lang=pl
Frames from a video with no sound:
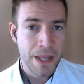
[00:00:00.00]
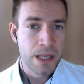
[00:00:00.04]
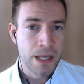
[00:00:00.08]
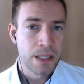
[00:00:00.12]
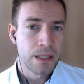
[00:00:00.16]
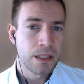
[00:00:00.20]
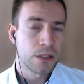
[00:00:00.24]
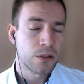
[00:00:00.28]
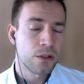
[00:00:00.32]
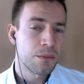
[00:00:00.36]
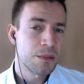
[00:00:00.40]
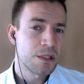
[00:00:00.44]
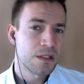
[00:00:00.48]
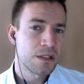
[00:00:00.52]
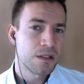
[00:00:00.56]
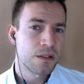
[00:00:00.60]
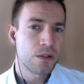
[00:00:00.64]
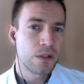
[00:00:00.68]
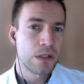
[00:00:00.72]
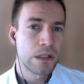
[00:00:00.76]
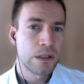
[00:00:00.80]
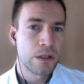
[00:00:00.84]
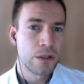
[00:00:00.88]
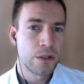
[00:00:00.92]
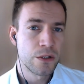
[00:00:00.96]
Natomiast
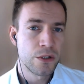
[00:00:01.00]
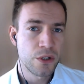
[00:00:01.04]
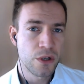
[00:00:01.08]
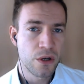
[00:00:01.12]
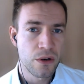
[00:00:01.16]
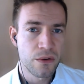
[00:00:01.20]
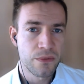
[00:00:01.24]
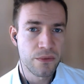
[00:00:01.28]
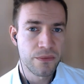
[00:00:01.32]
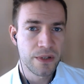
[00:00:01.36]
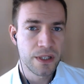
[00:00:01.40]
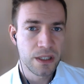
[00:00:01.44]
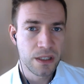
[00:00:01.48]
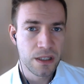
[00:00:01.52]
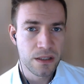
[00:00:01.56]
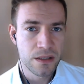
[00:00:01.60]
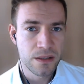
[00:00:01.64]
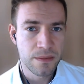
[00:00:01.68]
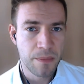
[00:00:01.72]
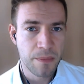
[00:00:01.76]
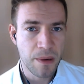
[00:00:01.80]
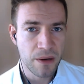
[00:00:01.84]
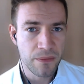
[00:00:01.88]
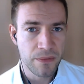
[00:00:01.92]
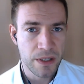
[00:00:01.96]
jeśli chodzi o węgiel,
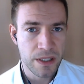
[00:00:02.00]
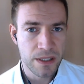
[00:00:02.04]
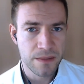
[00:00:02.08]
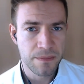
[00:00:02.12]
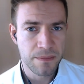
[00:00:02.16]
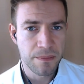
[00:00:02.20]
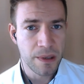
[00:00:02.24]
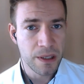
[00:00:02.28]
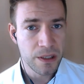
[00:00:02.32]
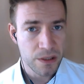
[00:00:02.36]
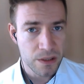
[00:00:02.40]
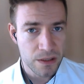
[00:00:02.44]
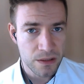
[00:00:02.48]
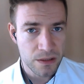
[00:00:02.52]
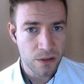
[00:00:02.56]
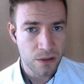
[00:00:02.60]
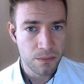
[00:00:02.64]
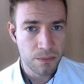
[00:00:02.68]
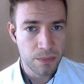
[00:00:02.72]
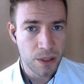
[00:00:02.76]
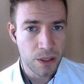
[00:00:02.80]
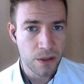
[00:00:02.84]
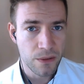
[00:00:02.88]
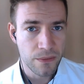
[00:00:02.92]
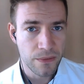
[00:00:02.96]
sprawa jest bardziej
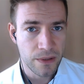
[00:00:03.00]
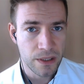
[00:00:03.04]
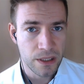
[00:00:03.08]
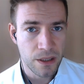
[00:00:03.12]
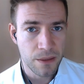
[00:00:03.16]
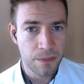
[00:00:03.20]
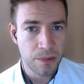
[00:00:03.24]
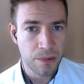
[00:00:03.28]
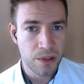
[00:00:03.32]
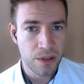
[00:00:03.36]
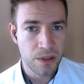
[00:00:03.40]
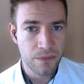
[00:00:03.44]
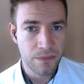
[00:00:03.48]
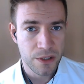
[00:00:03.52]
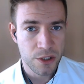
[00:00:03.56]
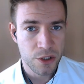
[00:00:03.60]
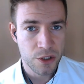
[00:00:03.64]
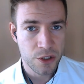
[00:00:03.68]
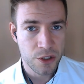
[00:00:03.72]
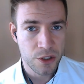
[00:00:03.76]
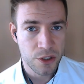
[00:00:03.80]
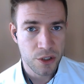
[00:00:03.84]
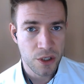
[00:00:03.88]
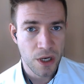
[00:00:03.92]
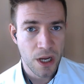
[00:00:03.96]
skomplikowana,
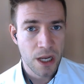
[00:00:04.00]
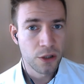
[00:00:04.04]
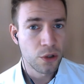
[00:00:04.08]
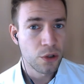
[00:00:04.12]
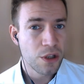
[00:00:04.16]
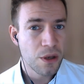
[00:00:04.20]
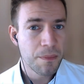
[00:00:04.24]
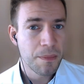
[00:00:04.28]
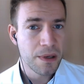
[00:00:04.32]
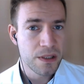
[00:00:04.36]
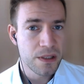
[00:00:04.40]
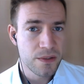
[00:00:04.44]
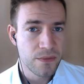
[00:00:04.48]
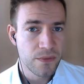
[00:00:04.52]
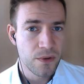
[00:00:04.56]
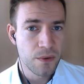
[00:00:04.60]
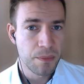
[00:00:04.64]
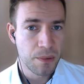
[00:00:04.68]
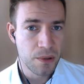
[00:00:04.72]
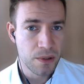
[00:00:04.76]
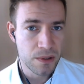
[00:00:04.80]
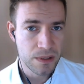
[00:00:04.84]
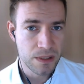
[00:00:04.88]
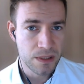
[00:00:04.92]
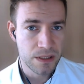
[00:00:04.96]
ponieważ to nie
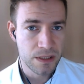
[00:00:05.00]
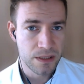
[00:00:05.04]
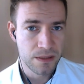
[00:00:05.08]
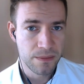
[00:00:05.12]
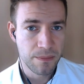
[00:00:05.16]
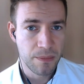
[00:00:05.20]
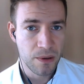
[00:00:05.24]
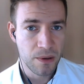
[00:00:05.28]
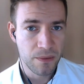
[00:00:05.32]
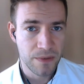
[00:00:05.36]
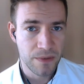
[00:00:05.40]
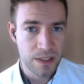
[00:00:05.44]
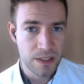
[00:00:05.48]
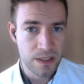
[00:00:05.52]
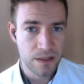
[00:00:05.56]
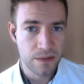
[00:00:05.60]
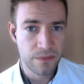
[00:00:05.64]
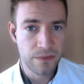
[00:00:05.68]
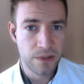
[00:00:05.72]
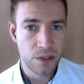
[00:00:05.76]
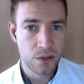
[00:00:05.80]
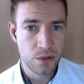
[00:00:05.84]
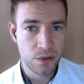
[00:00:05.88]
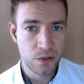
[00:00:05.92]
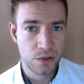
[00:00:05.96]
państwo polskie sprowadza
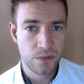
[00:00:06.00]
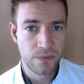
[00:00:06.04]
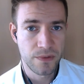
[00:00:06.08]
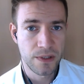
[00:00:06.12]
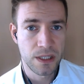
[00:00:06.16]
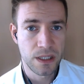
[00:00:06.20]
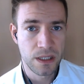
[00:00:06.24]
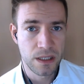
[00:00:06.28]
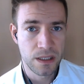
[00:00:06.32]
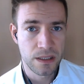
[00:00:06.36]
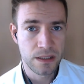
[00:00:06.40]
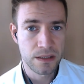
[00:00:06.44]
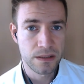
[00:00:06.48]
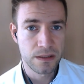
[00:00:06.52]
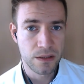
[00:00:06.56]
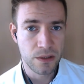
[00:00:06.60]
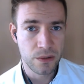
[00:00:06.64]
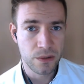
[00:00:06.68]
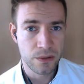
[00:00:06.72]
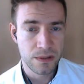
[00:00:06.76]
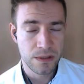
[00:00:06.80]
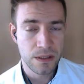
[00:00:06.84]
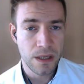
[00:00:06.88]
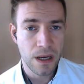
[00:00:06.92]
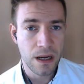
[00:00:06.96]
większość węgla z
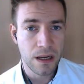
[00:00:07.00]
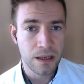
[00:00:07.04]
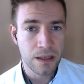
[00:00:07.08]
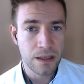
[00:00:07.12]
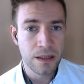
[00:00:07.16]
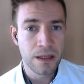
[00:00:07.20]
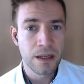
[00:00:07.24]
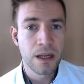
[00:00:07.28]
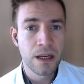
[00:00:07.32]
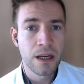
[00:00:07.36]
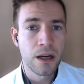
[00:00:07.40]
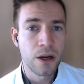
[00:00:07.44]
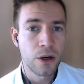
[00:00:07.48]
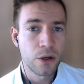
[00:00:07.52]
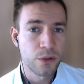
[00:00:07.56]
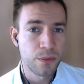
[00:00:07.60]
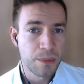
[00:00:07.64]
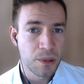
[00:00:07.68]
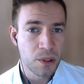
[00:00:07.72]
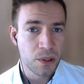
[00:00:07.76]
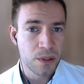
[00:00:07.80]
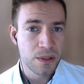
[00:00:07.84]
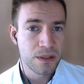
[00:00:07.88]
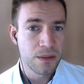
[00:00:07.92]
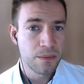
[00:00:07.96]
Rosji, ale
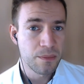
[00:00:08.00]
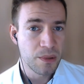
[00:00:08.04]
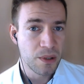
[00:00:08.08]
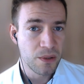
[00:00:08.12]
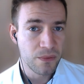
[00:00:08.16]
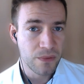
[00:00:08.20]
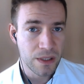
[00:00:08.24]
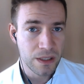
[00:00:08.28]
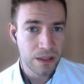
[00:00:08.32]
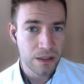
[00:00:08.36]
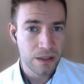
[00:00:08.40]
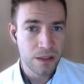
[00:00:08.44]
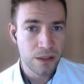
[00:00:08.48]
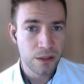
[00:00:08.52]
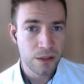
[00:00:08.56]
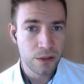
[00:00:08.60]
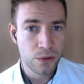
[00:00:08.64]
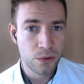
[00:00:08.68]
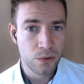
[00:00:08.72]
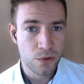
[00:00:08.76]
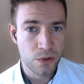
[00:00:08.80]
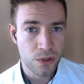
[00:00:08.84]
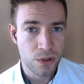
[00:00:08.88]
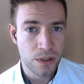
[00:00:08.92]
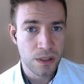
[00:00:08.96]
odbiorcy prywatni,
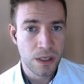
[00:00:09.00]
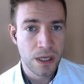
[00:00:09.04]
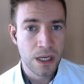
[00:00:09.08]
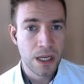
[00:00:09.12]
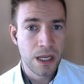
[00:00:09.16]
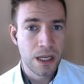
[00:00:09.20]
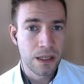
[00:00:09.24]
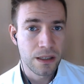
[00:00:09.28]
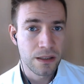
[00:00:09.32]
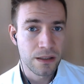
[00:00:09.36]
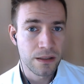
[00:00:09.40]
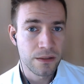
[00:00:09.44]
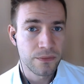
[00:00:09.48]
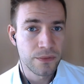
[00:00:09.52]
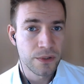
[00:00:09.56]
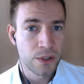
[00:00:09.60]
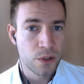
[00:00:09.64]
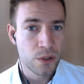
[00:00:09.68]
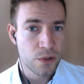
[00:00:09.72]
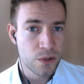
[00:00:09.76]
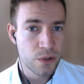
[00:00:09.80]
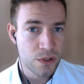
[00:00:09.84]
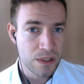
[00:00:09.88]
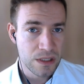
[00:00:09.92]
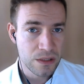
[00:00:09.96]
którzy e,
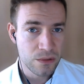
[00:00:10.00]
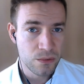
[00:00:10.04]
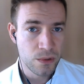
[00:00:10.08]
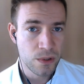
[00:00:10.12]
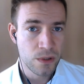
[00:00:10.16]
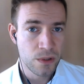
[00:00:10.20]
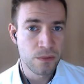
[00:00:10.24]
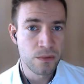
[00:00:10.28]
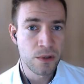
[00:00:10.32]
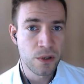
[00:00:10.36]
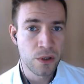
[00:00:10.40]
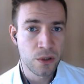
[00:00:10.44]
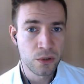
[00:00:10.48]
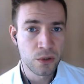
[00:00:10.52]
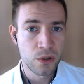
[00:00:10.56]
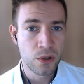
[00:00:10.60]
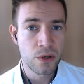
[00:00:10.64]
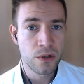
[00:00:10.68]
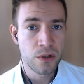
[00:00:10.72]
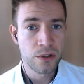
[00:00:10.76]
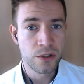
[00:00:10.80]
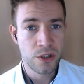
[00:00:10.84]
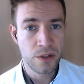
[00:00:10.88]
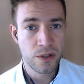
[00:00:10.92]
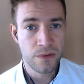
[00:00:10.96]
wykorzystują go do
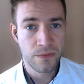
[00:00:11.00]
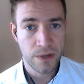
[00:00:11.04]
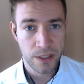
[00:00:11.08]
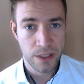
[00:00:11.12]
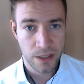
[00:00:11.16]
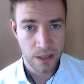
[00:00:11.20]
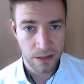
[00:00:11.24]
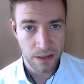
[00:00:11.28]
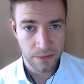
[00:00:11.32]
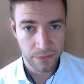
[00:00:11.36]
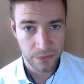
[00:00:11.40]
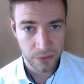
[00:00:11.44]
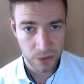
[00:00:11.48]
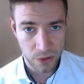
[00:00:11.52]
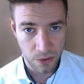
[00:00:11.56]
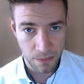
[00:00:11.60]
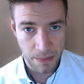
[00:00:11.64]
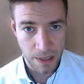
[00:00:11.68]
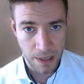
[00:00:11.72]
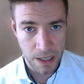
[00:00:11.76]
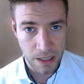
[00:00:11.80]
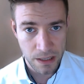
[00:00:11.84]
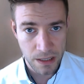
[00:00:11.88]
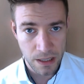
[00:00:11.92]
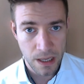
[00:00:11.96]
ogrzewania w
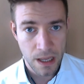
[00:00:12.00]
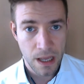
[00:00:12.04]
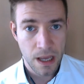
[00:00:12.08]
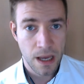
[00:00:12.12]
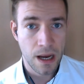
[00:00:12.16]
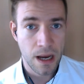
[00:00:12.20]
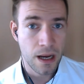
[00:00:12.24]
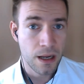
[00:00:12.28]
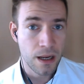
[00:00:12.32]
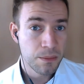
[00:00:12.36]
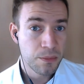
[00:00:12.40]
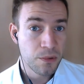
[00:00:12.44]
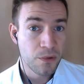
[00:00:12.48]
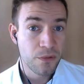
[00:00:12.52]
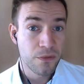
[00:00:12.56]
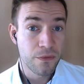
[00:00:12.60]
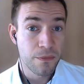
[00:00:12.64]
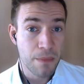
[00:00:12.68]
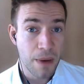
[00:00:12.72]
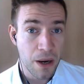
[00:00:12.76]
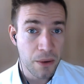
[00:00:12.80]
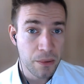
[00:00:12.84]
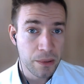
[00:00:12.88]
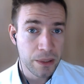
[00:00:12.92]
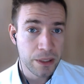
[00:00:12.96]
domach albo w
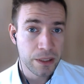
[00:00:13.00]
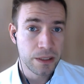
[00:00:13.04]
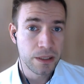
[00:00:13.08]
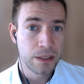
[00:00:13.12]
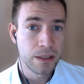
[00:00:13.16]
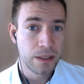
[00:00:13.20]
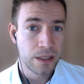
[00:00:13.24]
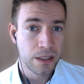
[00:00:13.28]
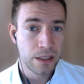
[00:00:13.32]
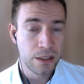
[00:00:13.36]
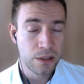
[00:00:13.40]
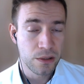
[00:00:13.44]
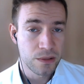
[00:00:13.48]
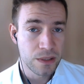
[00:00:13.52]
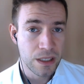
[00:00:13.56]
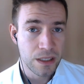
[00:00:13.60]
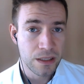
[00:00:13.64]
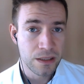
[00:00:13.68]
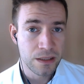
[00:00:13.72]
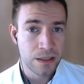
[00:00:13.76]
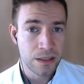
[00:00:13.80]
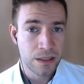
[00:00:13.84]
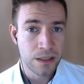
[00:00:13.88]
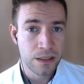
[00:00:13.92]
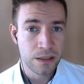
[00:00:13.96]
małych
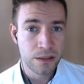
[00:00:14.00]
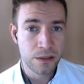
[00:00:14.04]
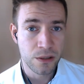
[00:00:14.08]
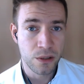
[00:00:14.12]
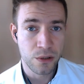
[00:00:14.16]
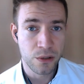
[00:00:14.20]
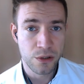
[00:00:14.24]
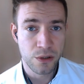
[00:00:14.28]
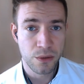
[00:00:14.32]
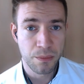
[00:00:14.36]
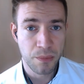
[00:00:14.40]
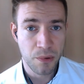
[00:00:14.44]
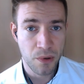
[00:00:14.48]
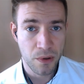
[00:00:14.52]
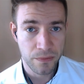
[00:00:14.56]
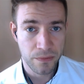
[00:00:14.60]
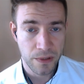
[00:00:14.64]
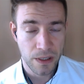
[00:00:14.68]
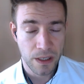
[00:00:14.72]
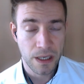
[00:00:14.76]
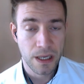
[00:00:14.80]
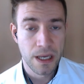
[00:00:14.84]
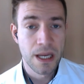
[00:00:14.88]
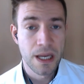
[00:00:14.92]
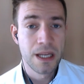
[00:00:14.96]
regionalnych
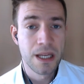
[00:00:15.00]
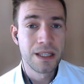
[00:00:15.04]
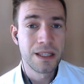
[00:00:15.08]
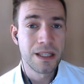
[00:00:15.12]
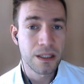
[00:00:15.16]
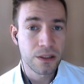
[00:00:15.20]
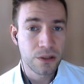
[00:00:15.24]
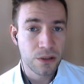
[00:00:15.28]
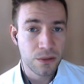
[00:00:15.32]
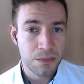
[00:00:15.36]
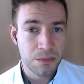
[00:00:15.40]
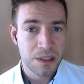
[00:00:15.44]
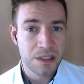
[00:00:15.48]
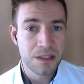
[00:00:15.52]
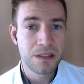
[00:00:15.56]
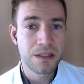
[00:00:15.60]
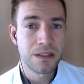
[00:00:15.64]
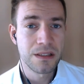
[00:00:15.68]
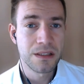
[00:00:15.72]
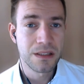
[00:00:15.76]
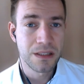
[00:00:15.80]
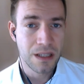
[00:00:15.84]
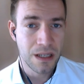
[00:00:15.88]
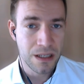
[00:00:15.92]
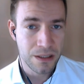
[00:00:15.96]
elektrociepłowniach. Natomiast
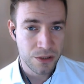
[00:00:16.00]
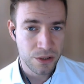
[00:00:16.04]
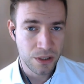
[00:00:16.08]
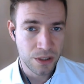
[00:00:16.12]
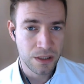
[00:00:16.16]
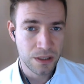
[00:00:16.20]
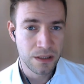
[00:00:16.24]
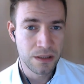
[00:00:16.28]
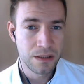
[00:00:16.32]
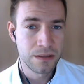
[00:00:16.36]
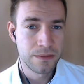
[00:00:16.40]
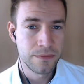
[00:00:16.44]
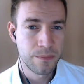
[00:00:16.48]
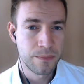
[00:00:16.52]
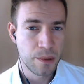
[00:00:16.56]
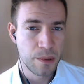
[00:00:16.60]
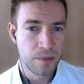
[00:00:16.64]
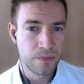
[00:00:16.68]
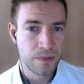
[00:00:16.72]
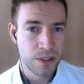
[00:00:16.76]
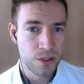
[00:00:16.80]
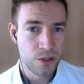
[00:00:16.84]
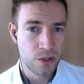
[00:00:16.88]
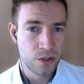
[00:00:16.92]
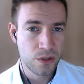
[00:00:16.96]
da się
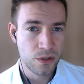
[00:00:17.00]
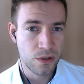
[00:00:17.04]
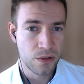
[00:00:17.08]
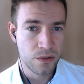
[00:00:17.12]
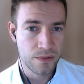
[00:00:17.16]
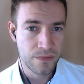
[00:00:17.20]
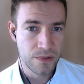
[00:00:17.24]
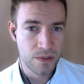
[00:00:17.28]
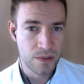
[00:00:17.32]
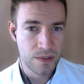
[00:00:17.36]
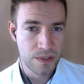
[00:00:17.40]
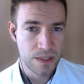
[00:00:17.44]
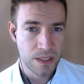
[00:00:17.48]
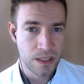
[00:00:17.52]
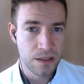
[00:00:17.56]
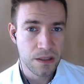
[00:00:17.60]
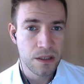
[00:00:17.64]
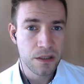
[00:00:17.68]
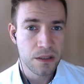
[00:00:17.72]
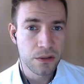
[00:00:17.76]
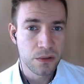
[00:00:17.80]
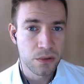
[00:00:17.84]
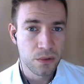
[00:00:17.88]
wprowadzić rozwiązania,